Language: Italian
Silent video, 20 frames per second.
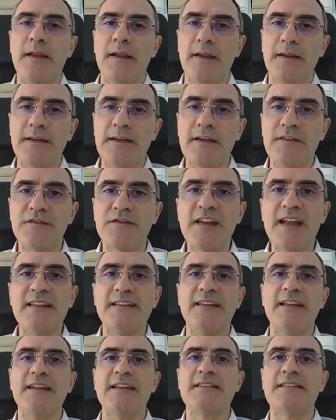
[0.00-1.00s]
gli
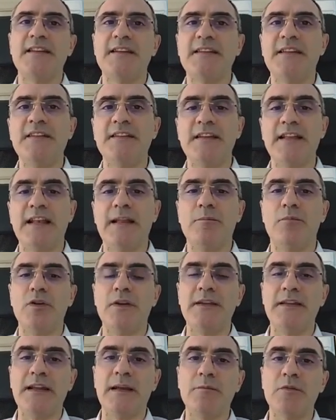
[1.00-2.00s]
effetti restrittivi della
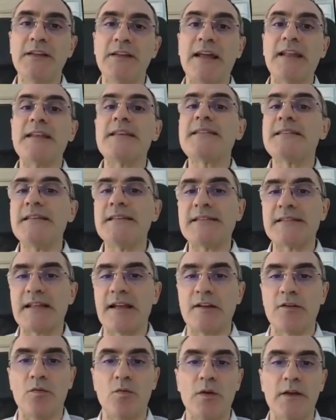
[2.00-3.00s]
politica monetaria si
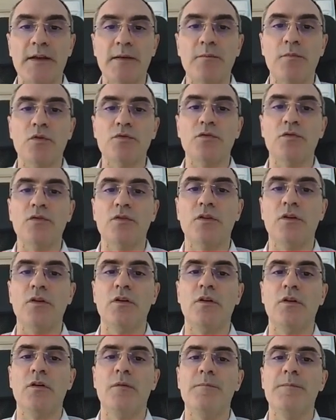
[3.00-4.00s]
stanno in qualche modo
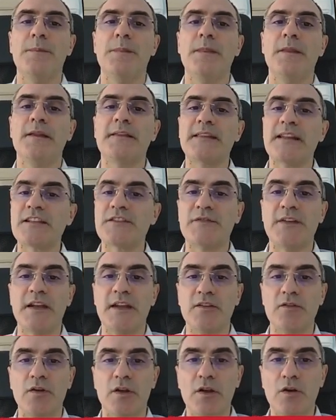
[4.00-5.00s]
ehm,
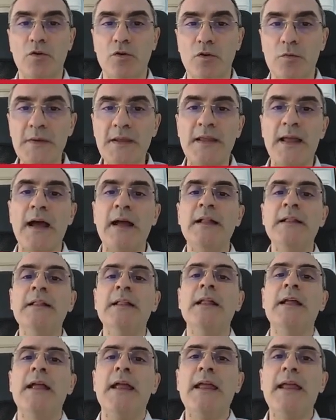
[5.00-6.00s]
trasferendo all'economia
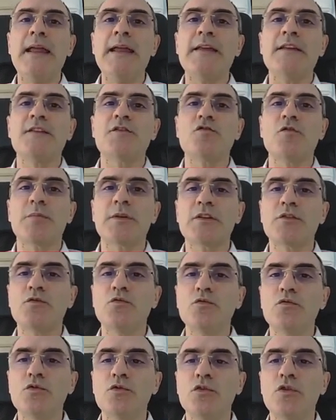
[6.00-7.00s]
e
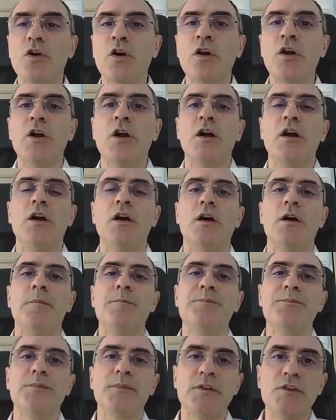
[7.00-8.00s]
soprattutto
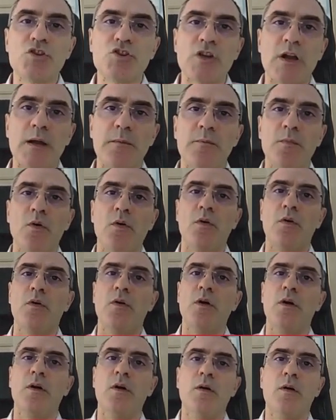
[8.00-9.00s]
ehm,
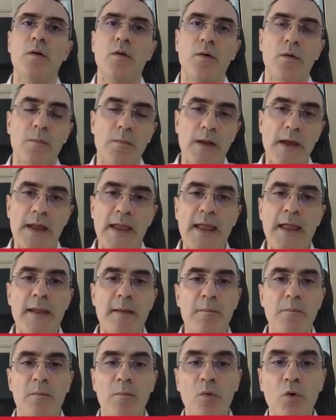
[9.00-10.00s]
diciamo ehm,
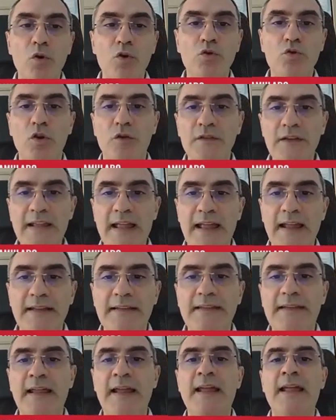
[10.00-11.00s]
è molto
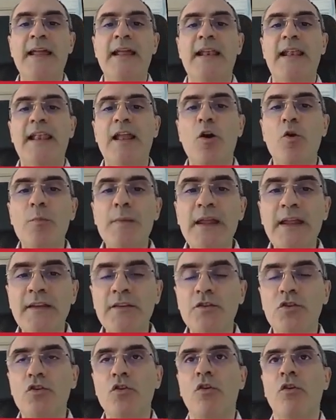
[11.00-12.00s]
evidente
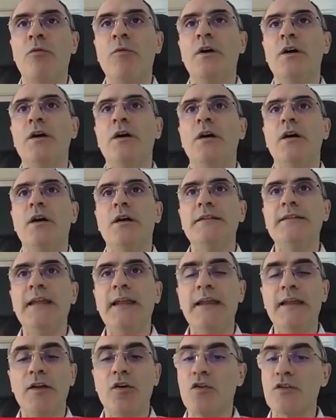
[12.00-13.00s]
l'aumento eh,
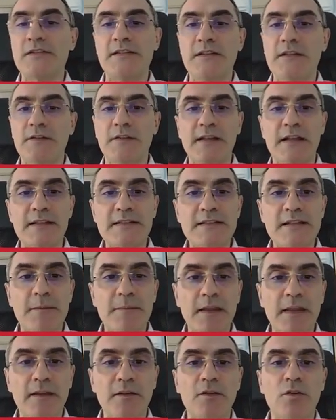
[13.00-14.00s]
dei costi di
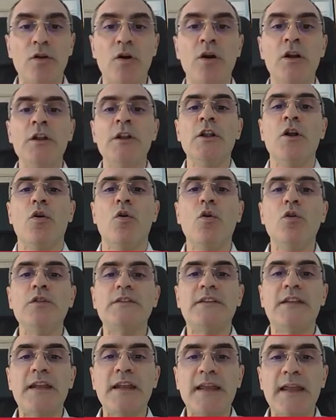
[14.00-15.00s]
finanziamento sentito,
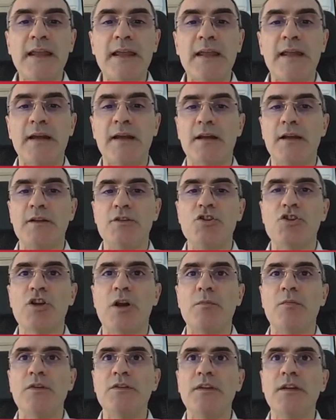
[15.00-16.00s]
oltre che eh,
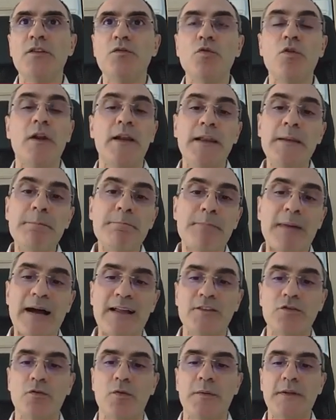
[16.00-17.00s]
diciamo addirittura
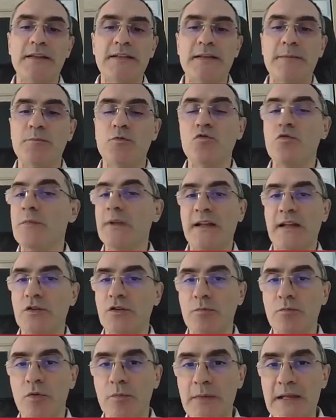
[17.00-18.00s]
l'impatto ad esempio sul mercato
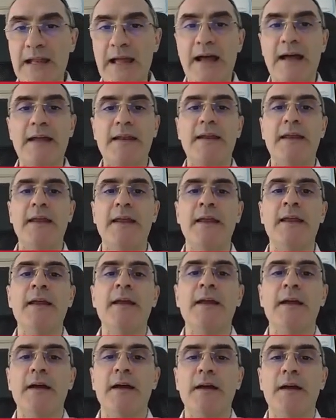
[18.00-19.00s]
immobiliare che
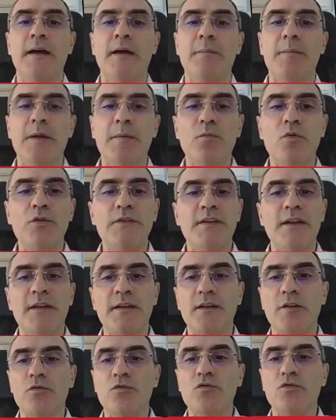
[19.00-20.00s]
eh, per molti è
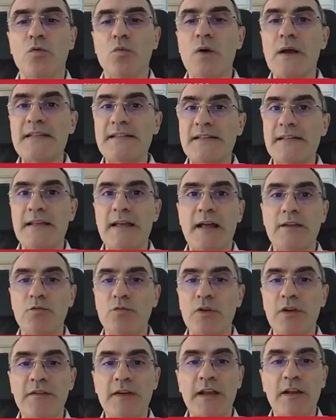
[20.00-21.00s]
ritenuto quasi ad
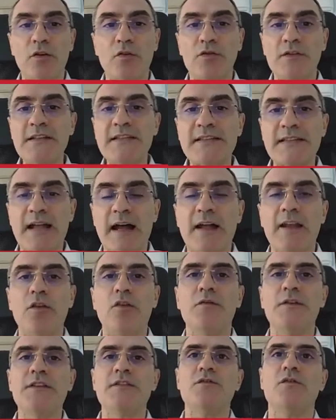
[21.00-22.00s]
un livello di
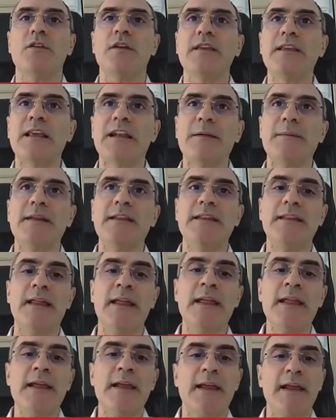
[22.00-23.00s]
stallo, visto che
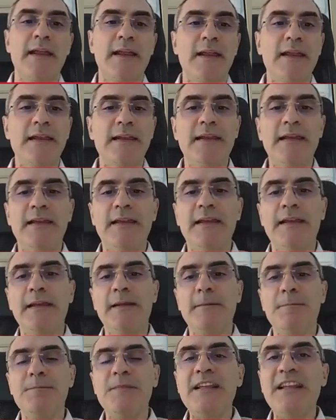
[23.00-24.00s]
chiaramente eh,
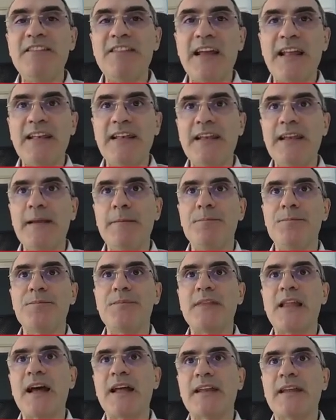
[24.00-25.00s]
i, i, livelli
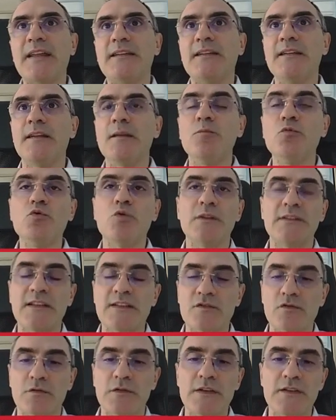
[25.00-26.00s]
target dei mutui a
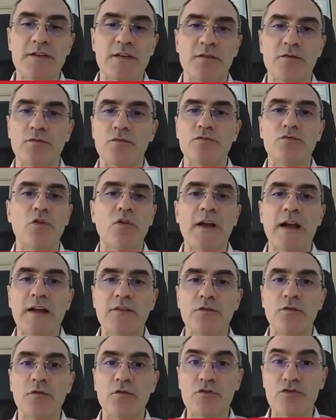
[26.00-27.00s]
tasso fisso hanno
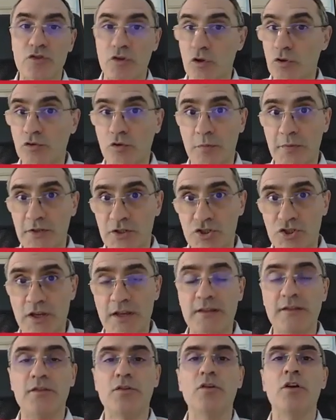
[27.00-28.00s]
toccato forse
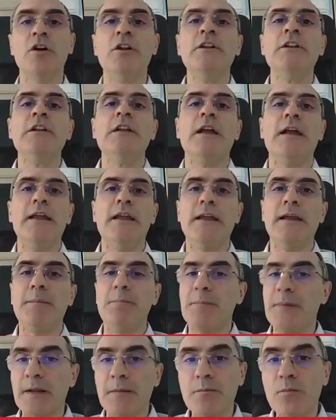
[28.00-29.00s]
l'8%
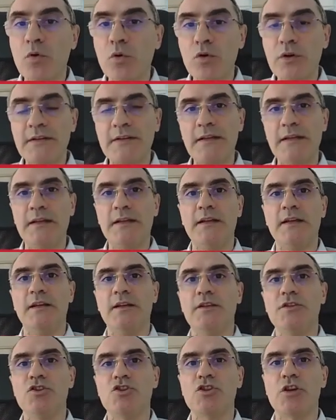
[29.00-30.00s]
e per molti
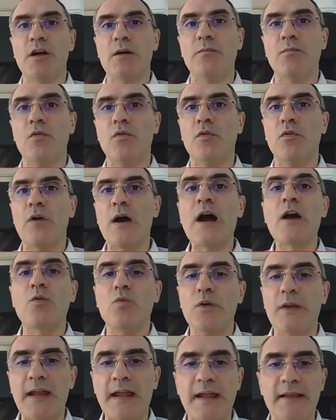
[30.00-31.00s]
eh, diciamo
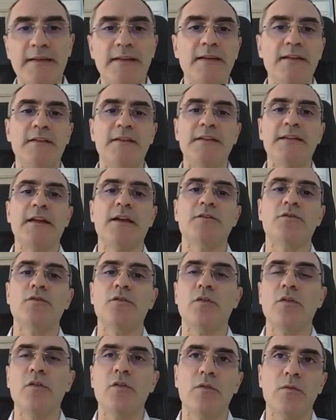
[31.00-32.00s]
acquirenti è
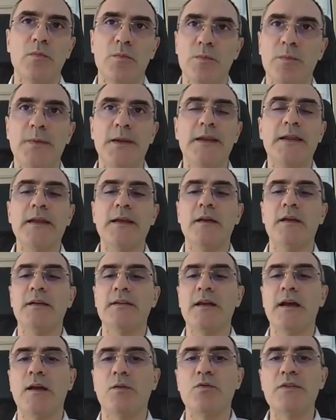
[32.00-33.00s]
diventato perché
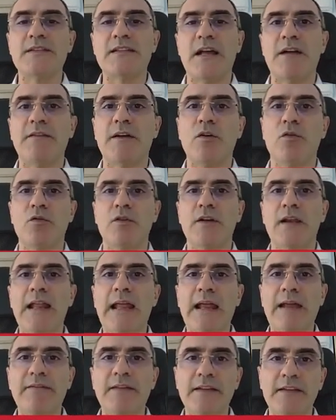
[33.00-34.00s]
acquistava con
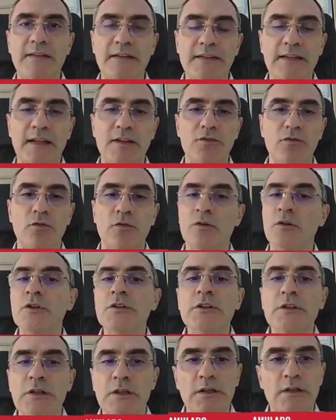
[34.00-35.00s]
leva è diventato
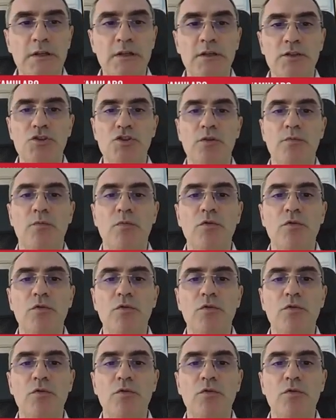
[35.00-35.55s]
eh, diciamo